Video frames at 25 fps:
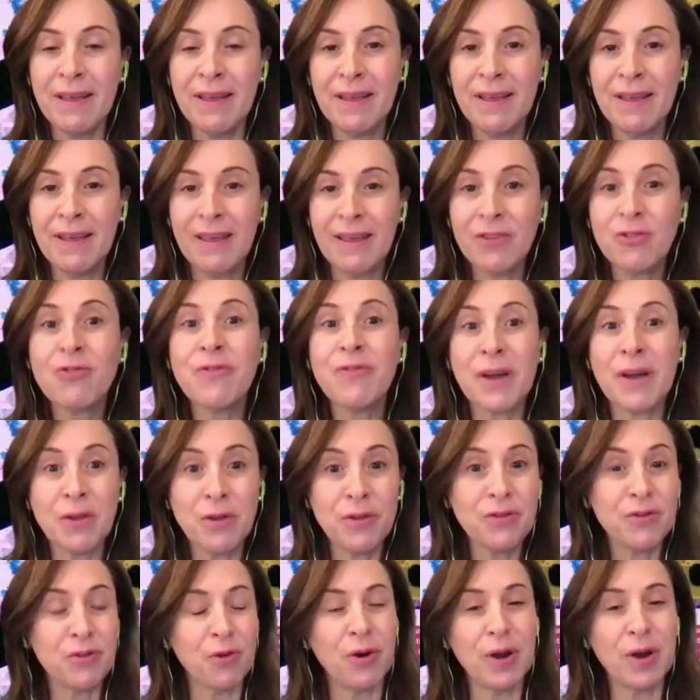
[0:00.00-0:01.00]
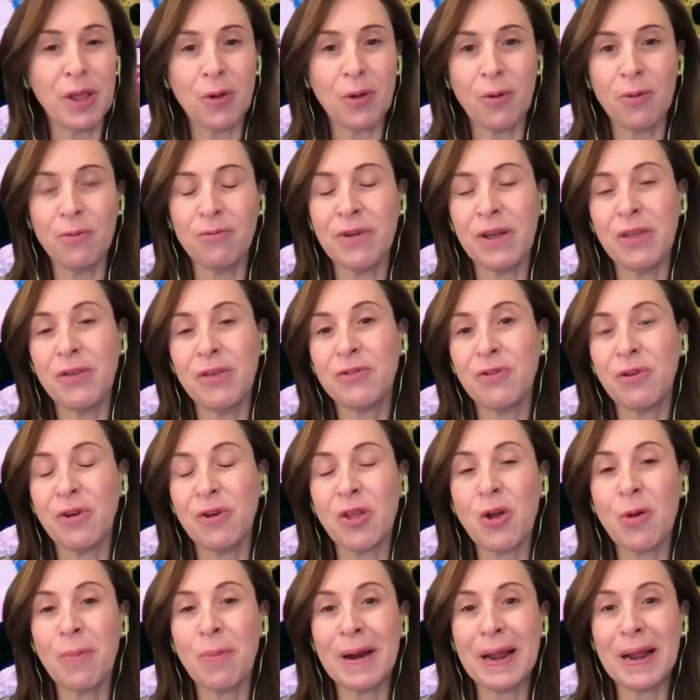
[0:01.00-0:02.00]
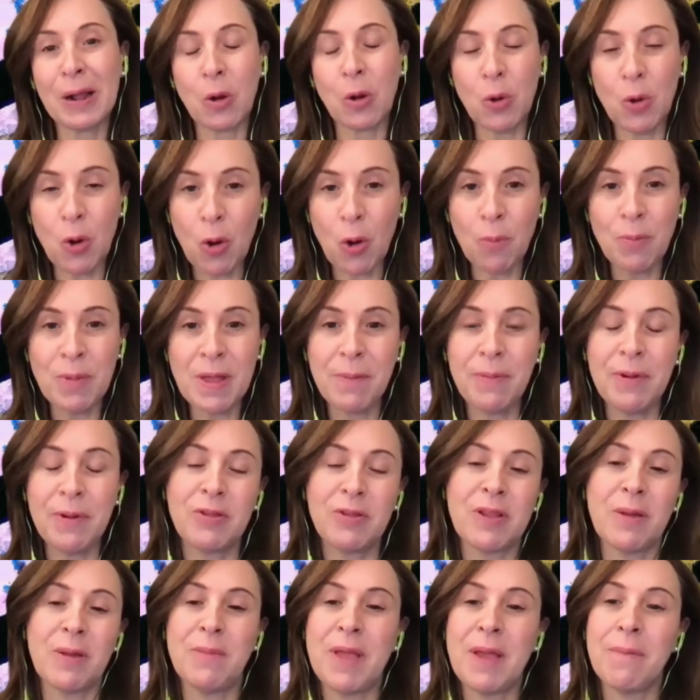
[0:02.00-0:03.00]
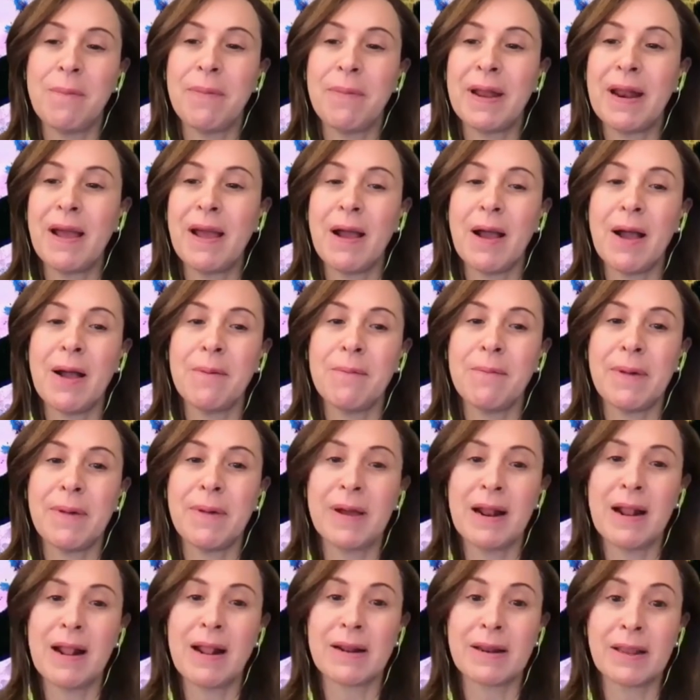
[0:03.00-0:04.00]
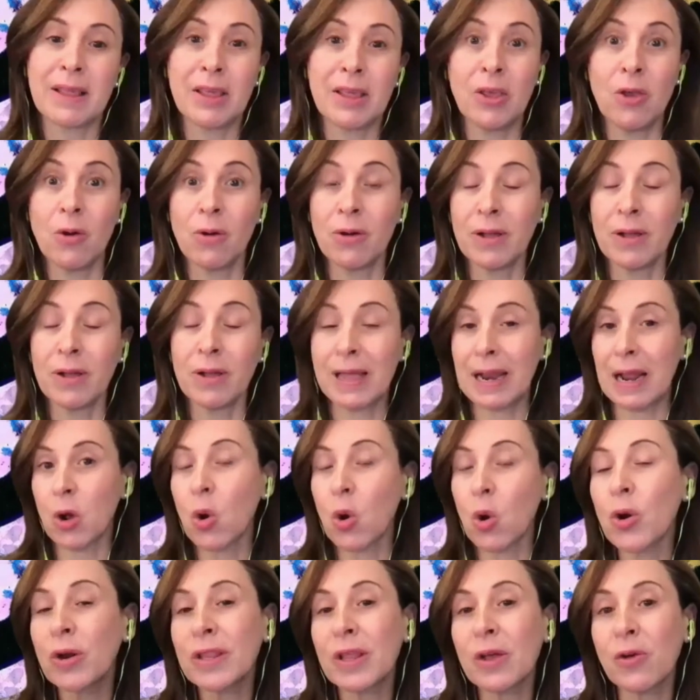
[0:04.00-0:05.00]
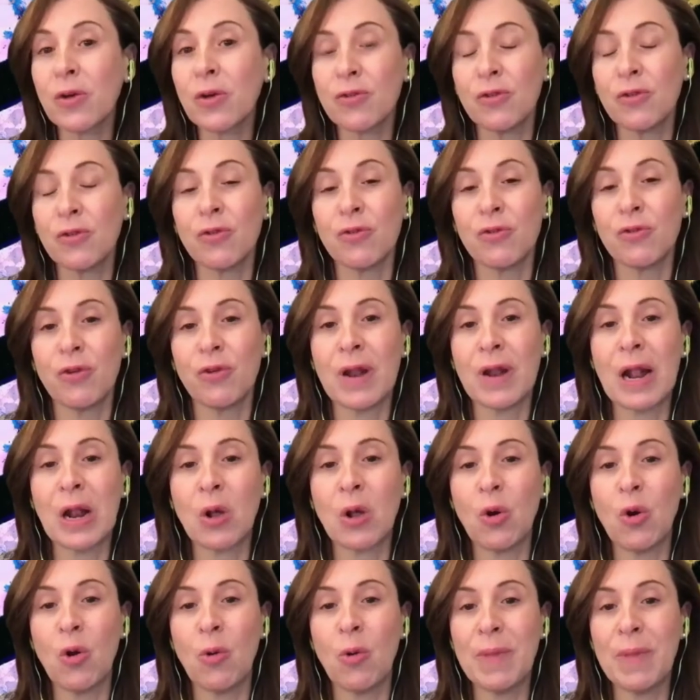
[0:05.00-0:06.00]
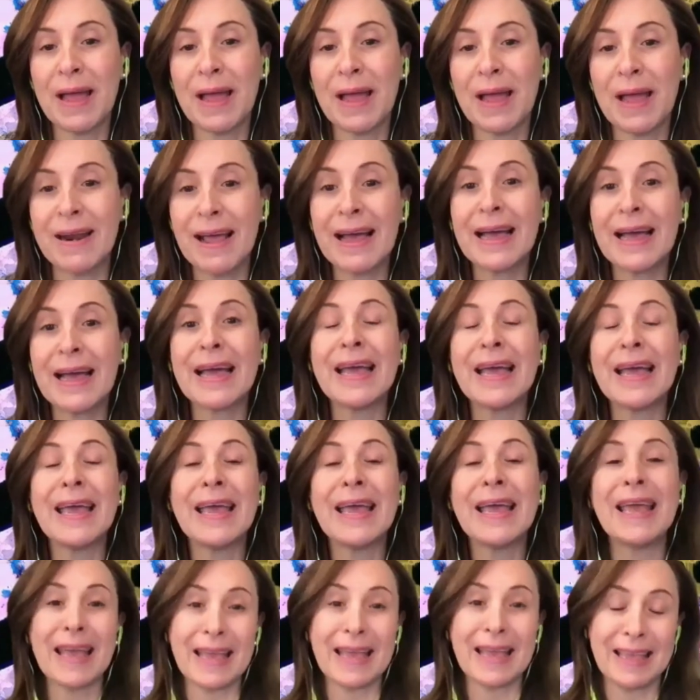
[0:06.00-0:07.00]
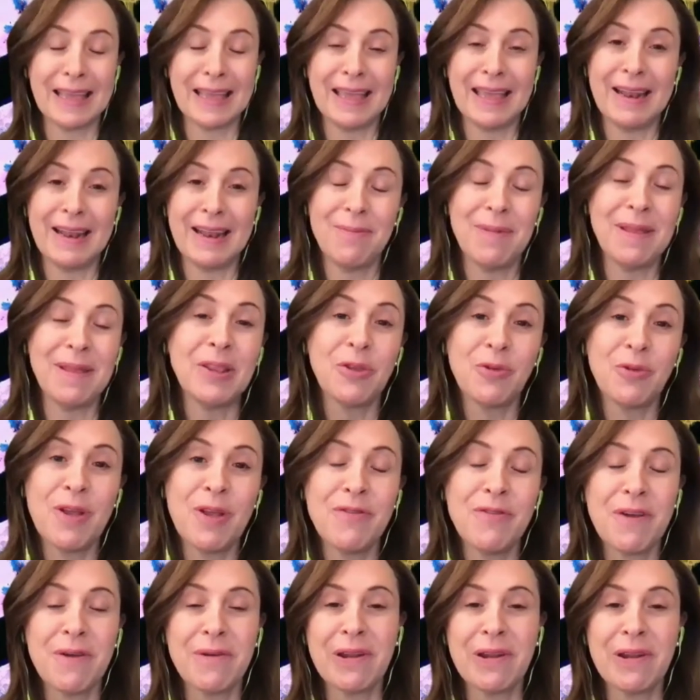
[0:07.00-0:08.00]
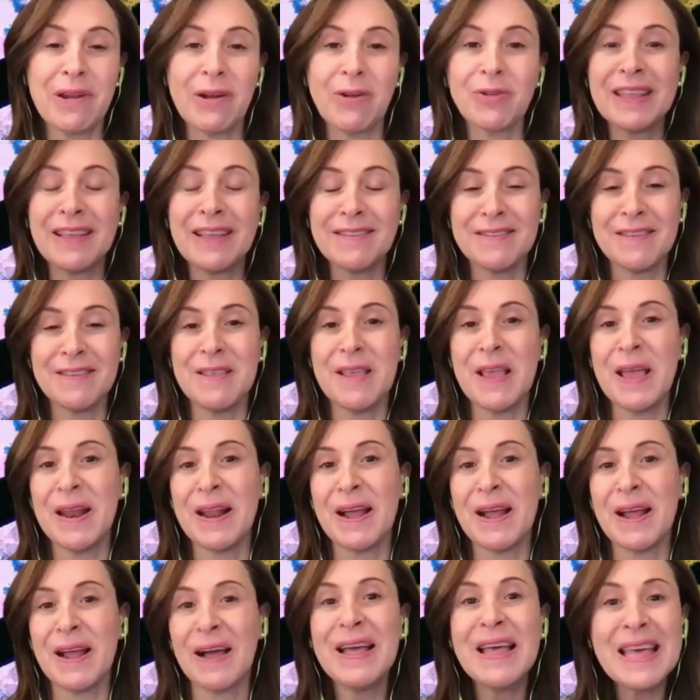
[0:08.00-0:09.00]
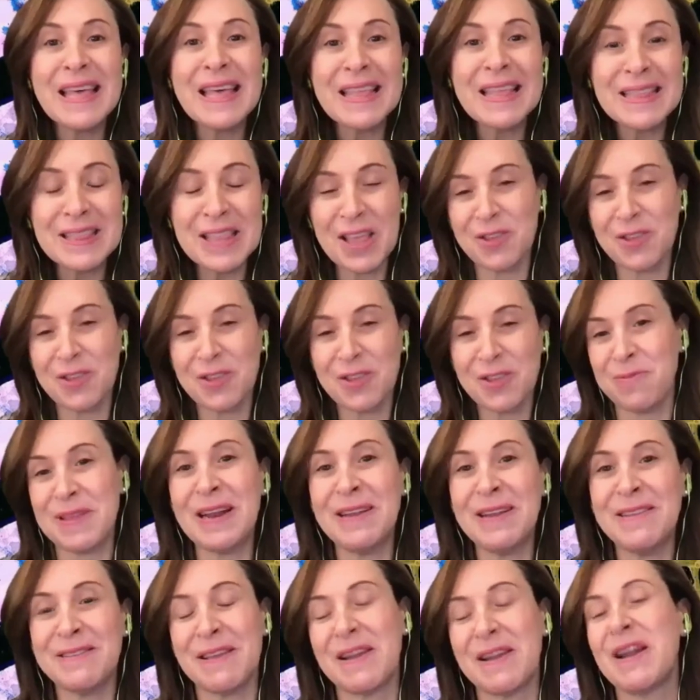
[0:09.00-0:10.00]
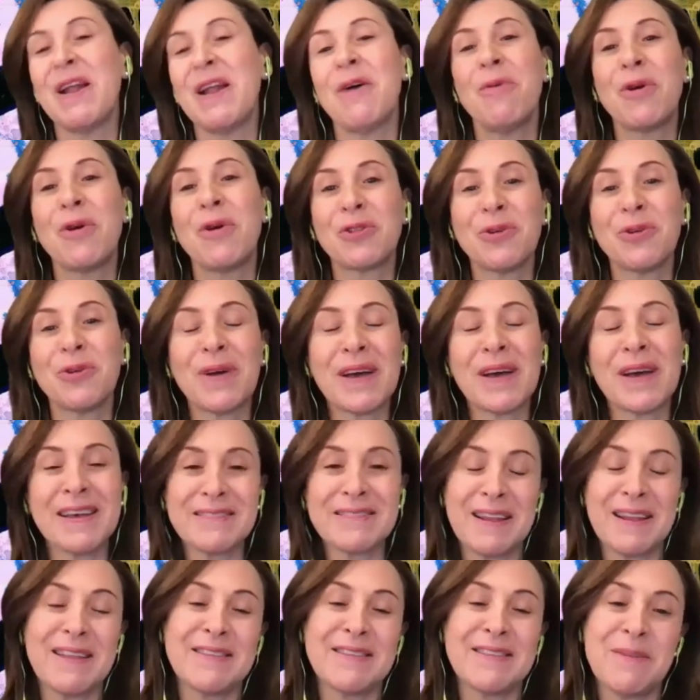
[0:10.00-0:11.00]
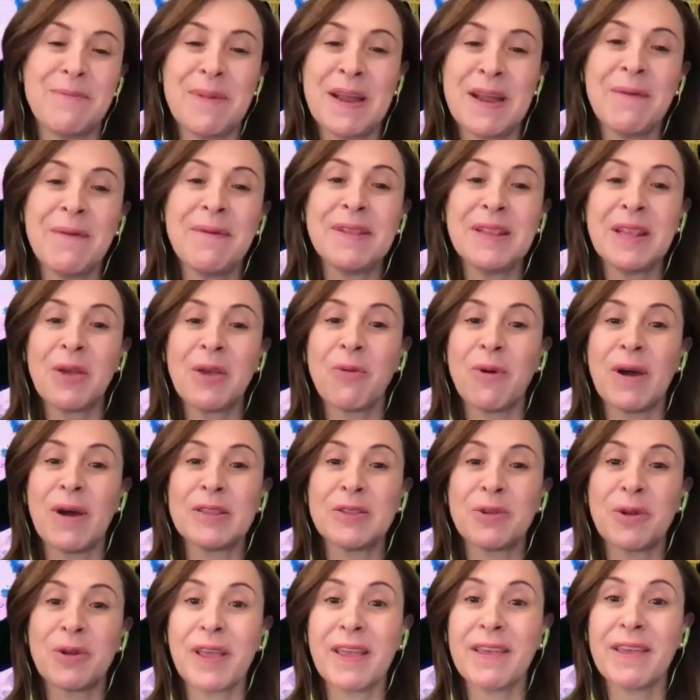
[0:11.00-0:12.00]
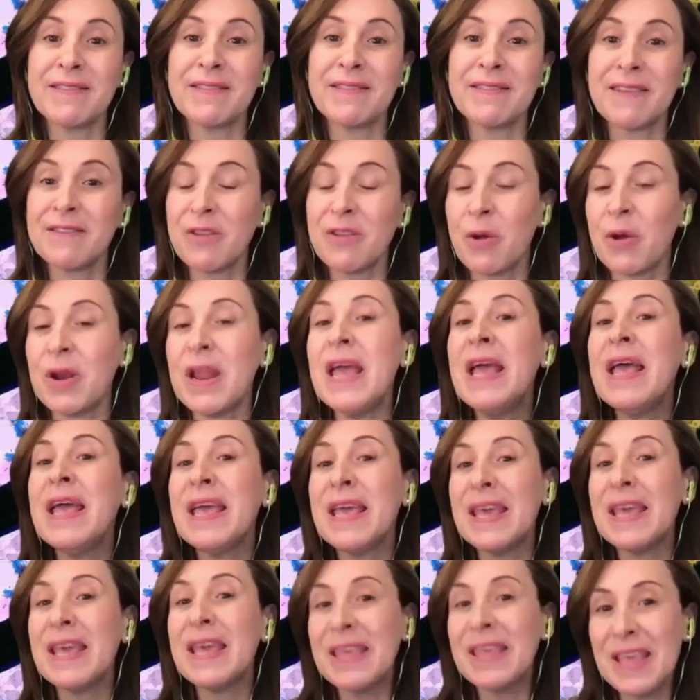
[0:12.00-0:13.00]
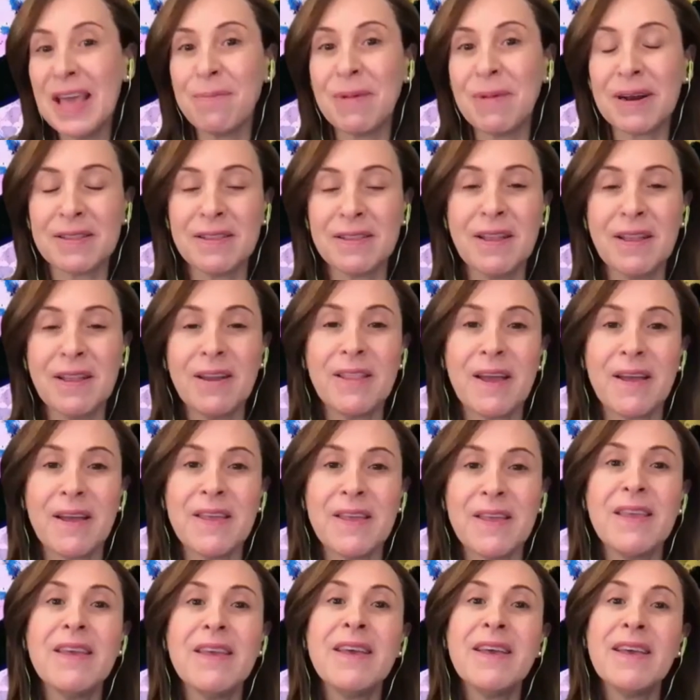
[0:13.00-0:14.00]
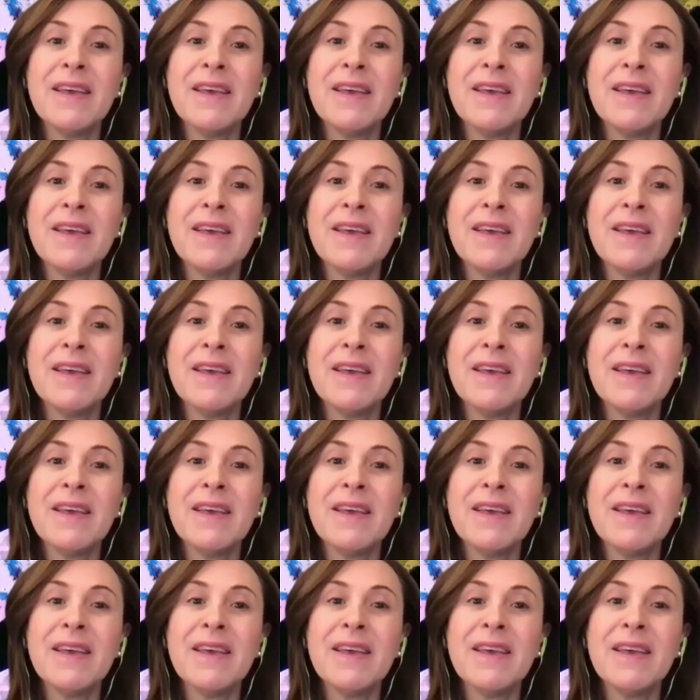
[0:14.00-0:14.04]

es un fallo histórico, un fallo histórico para Colombia, pero también para, para la región, que la Corte Constitucional colombiana el 21 de febrero decidiera despenalizar el aborto hasta la semana 24 de gestación y a partir de ahí